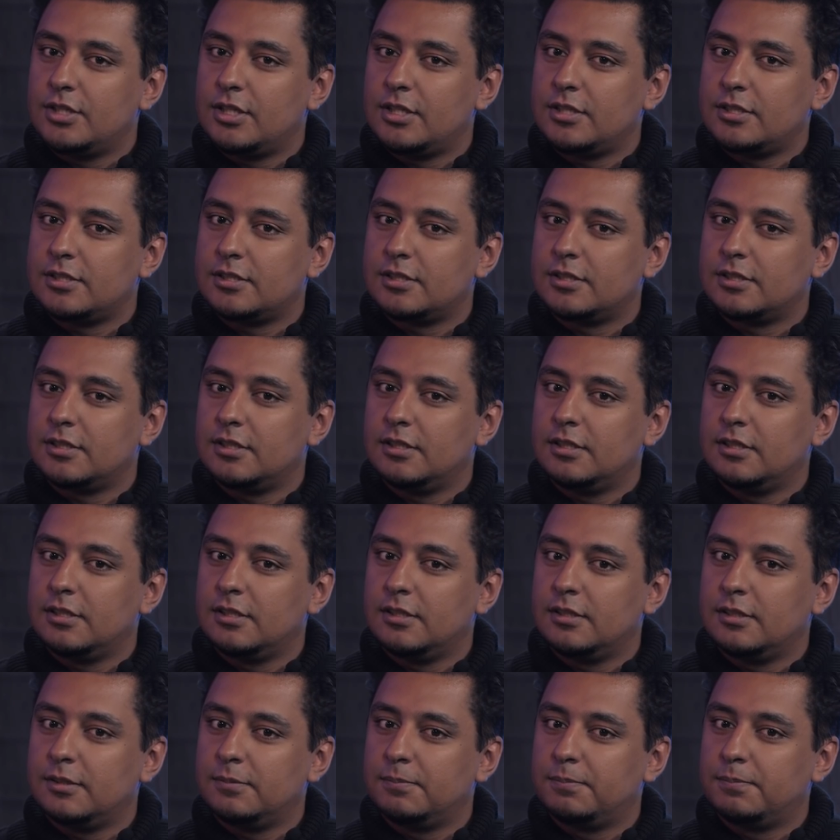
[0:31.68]
сейчас
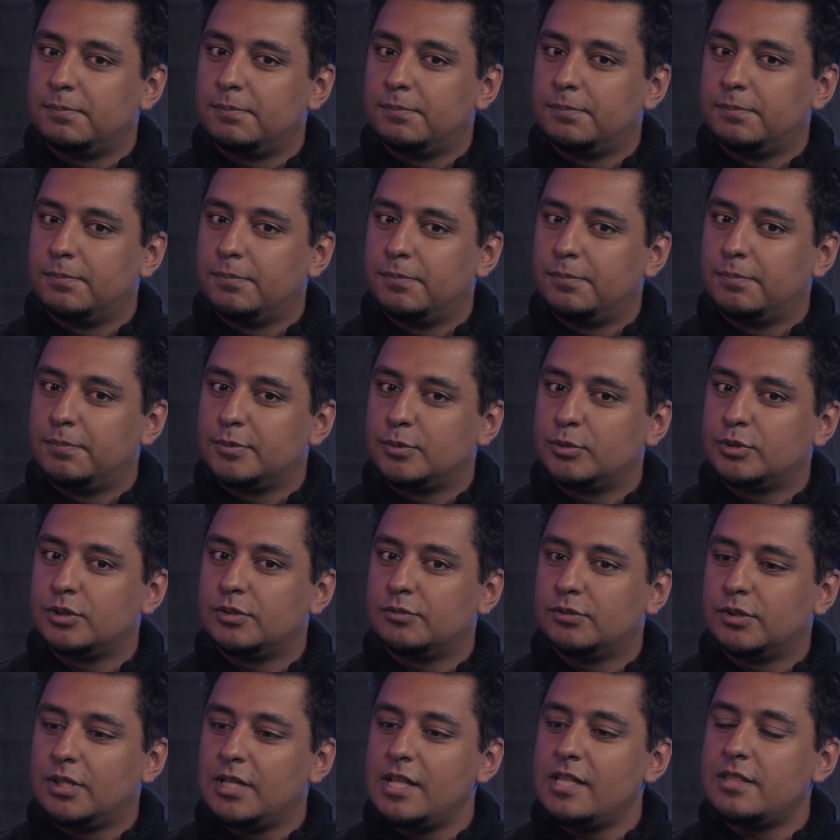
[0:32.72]
э, Слушай,
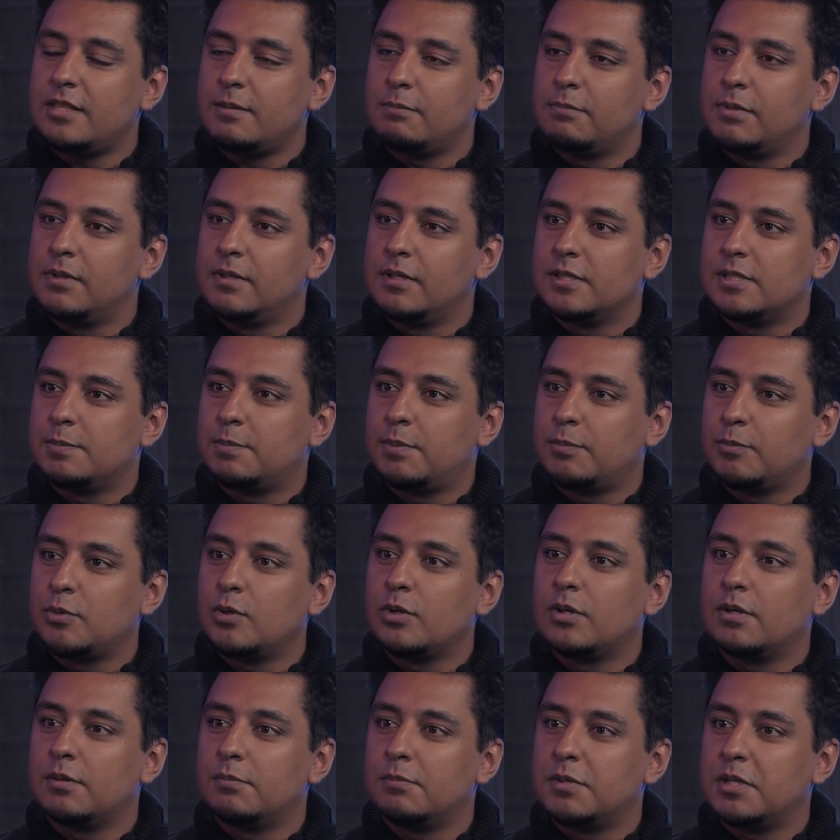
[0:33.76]
вот лето было, типа,
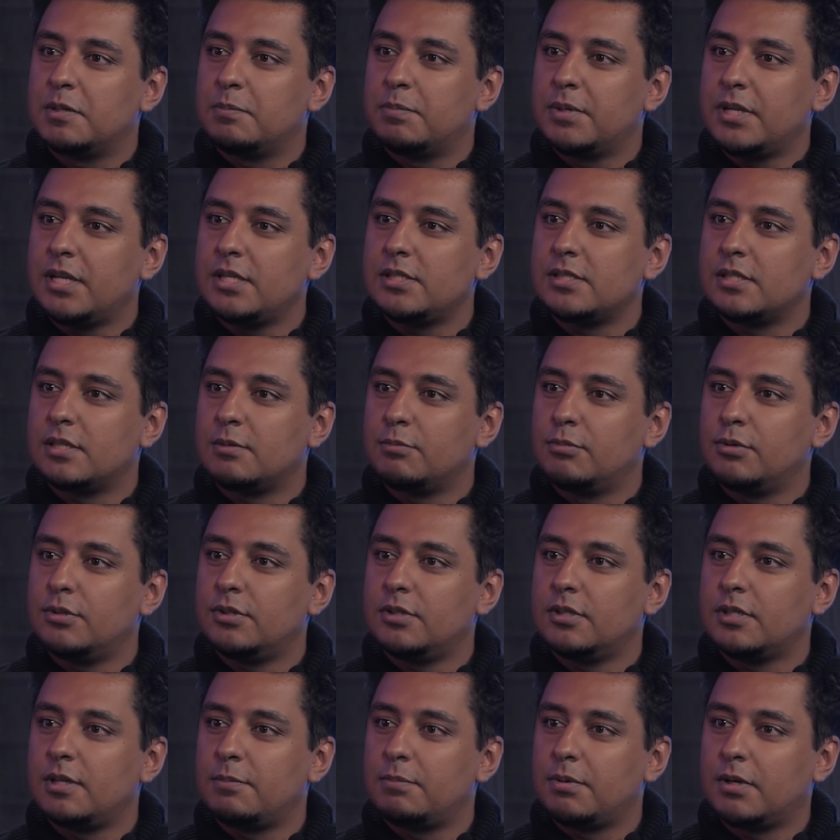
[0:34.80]
много мероприятий,
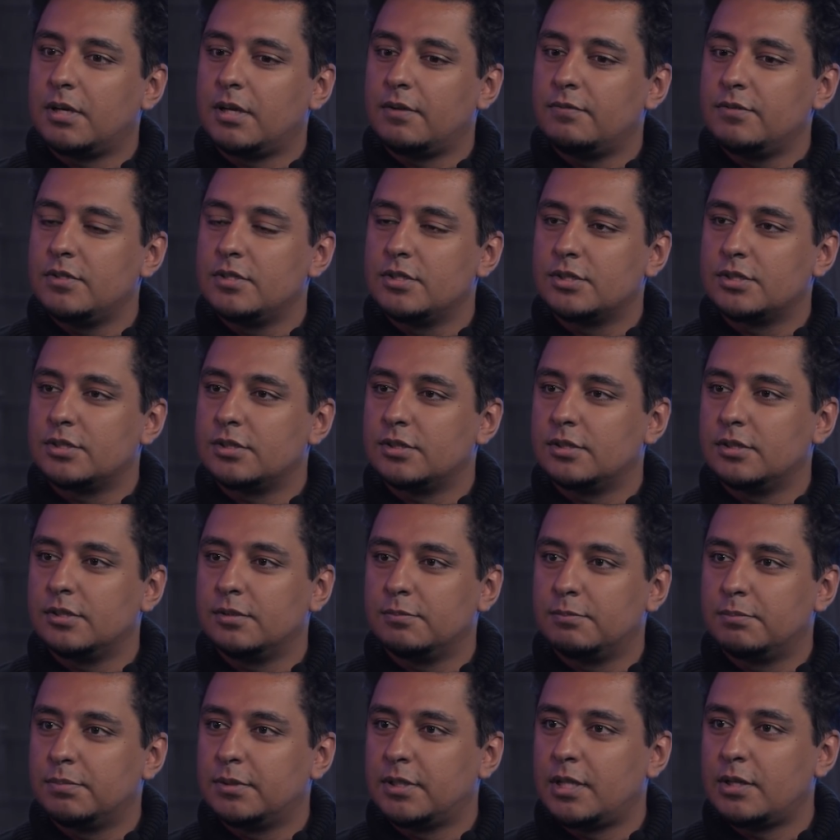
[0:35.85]
работы, я пока, видишь,
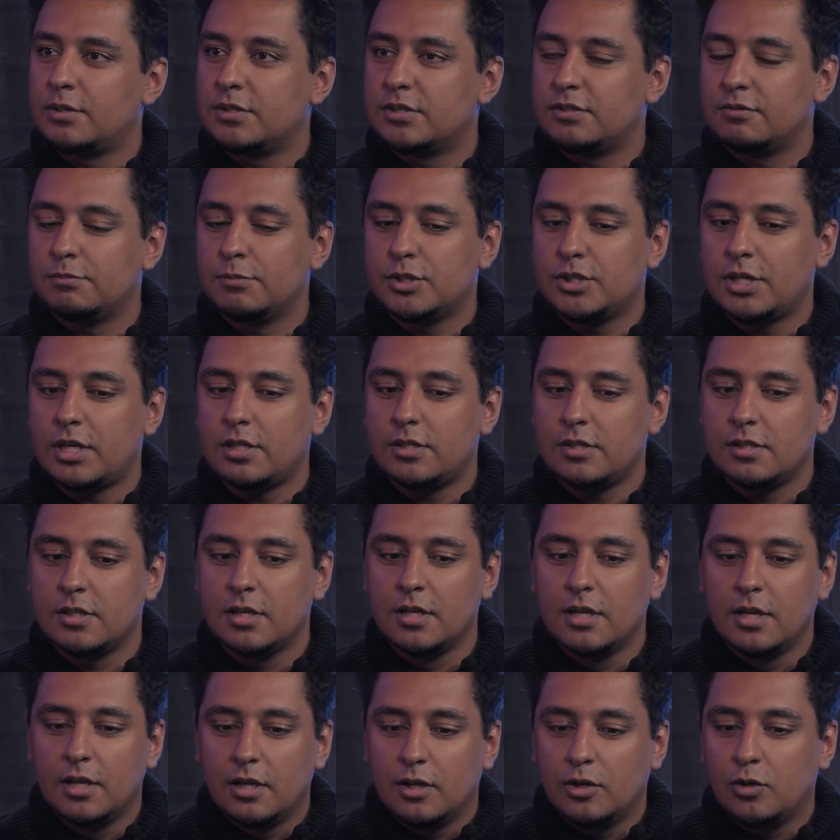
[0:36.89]
э, пытаюсь совмещать.
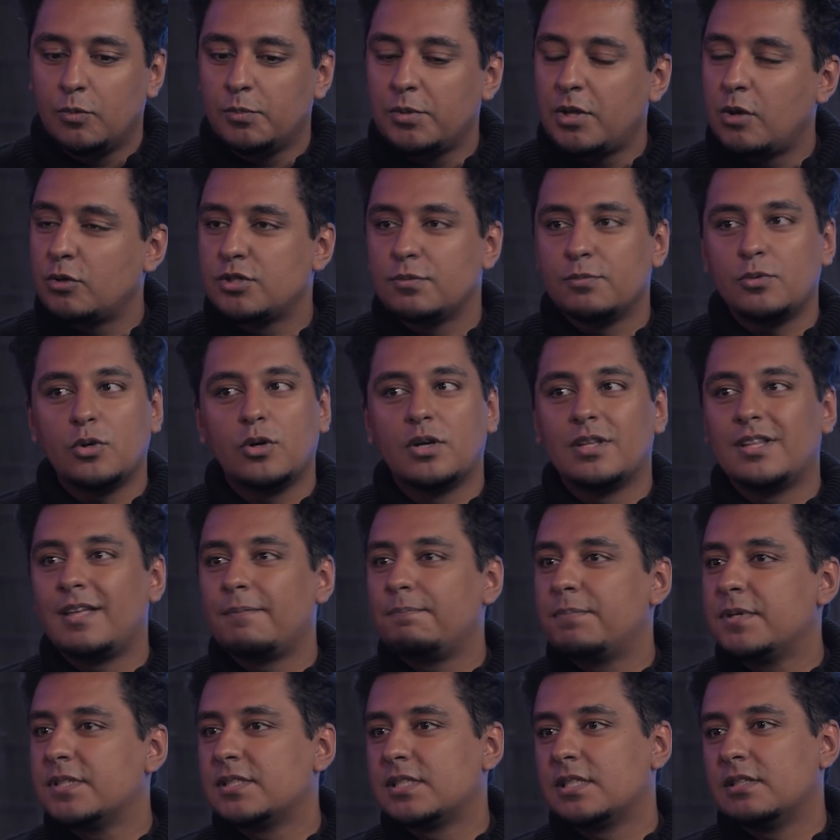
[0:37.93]
У меня очень много
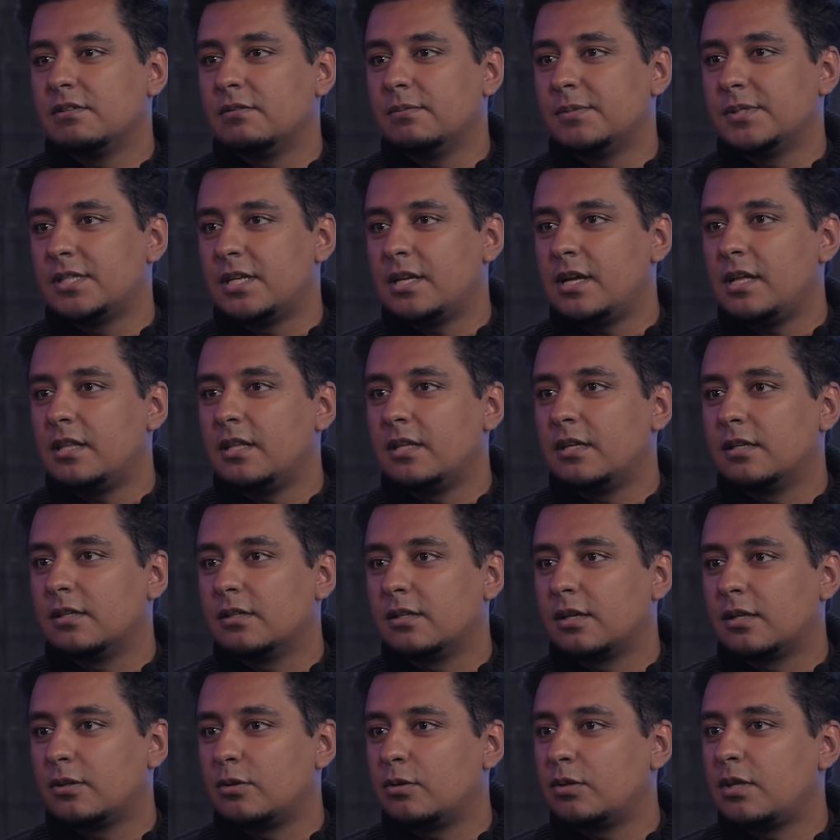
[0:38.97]
написанного материала,
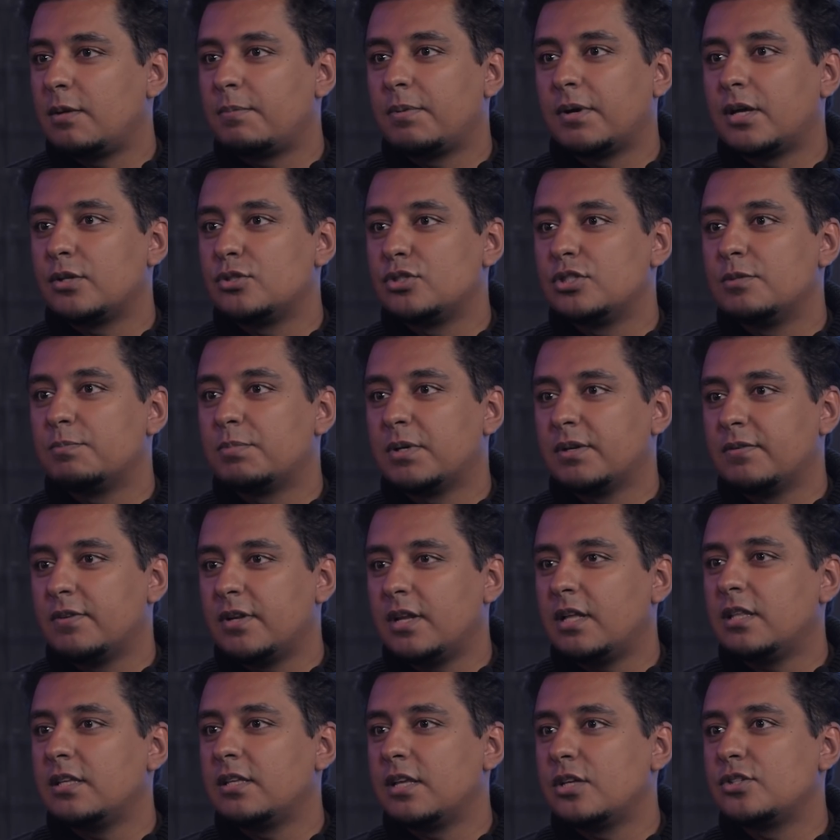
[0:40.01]
который я пока еще не
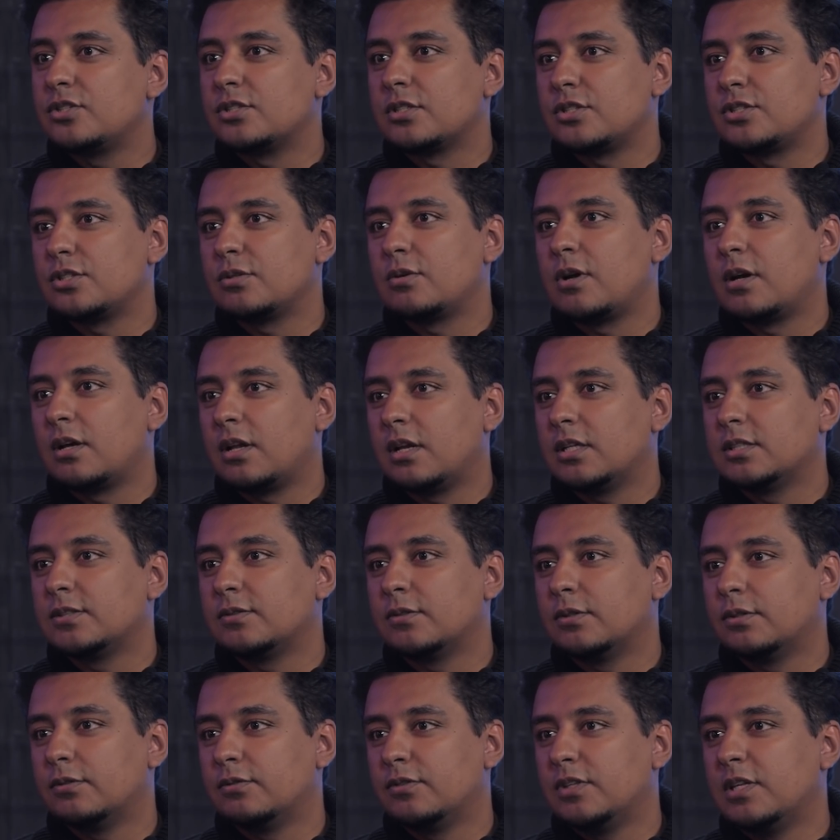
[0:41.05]
проверял. Я сейчас хочу как раз
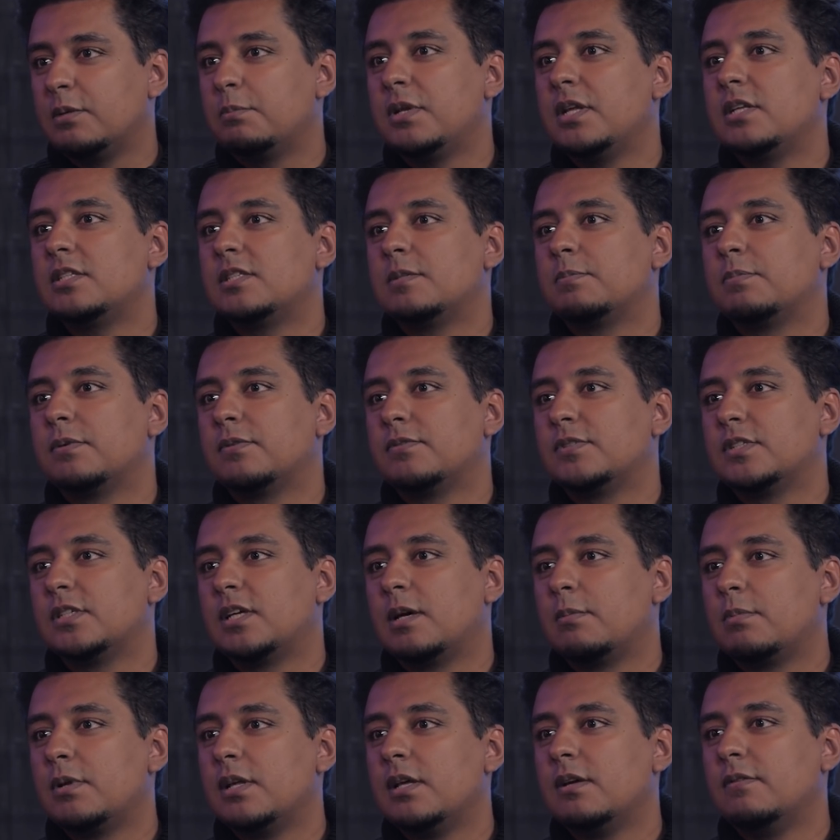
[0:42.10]
вот в ноябре, типа, в
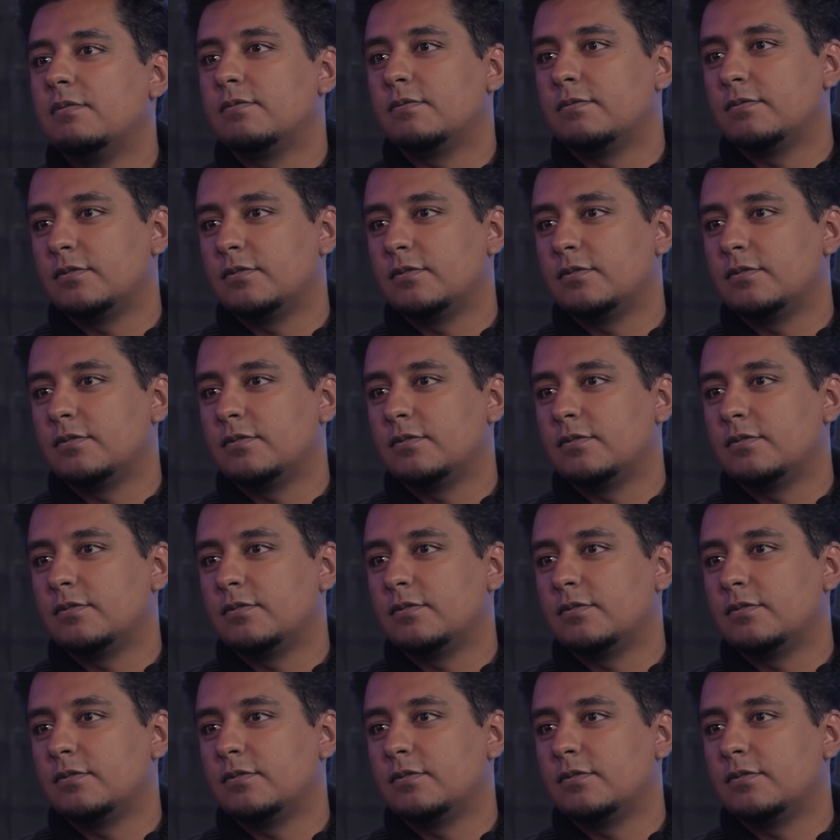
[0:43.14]
декабре,